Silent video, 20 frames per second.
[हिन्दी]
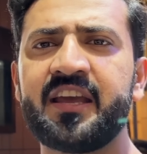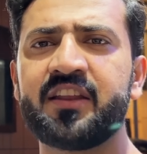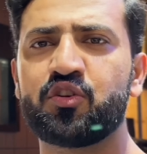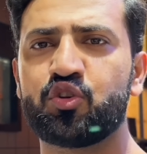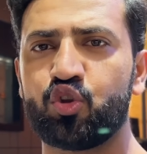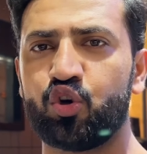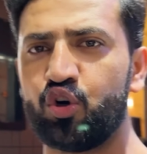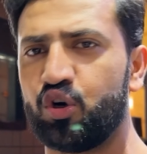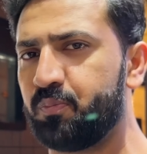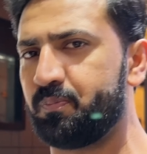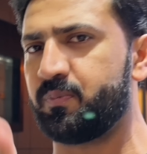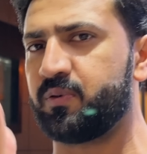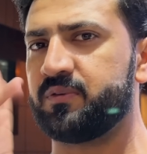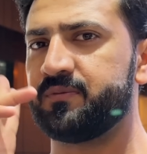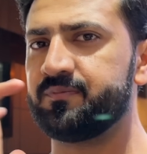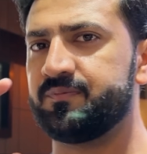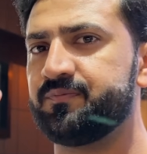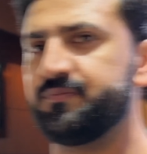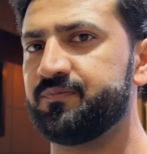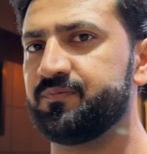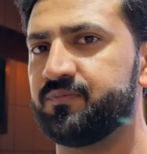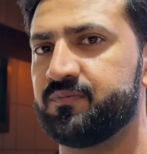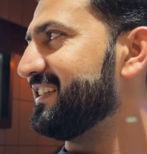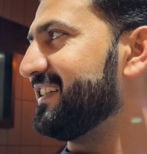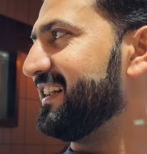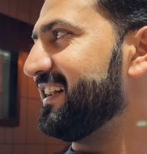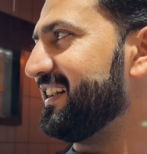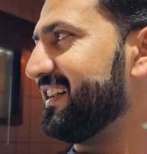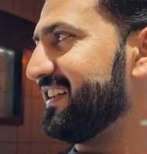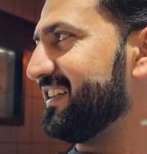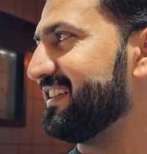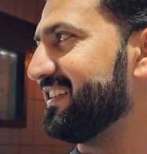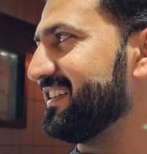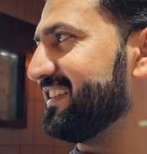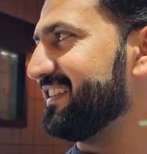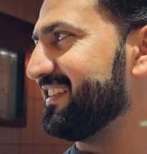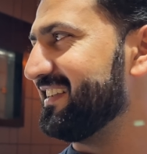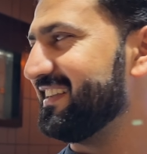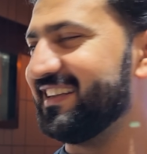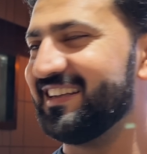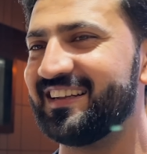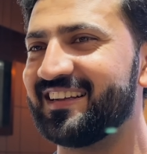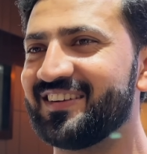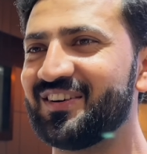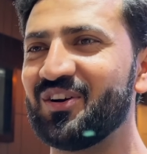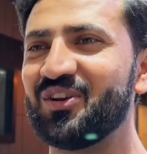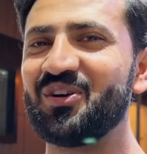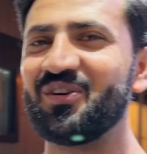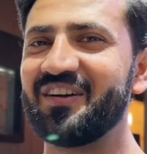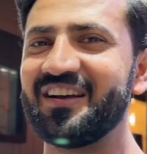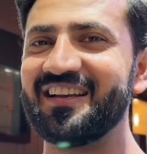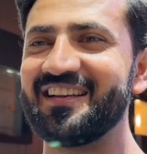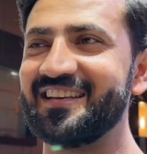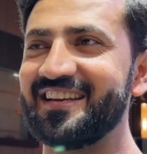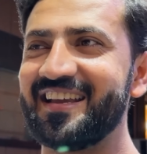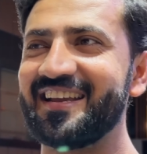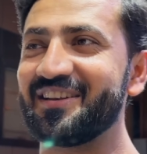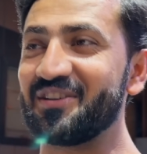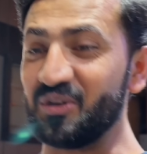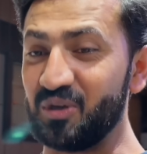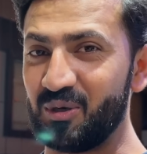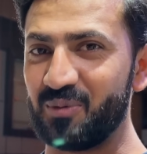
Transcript: है तो बोलो वाली गोलों वाली नहीं तो